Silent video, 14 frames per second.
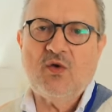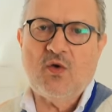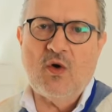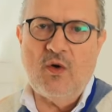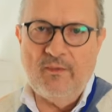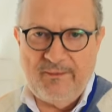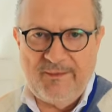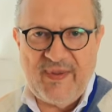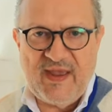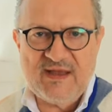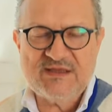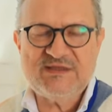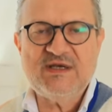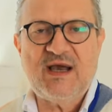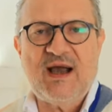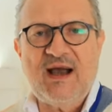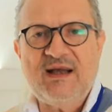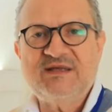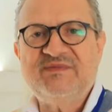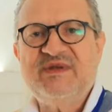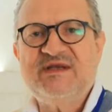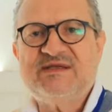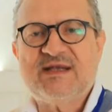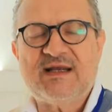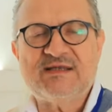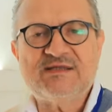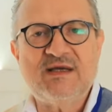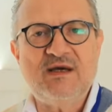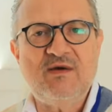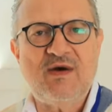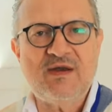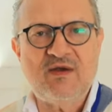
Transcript: Compete à administração,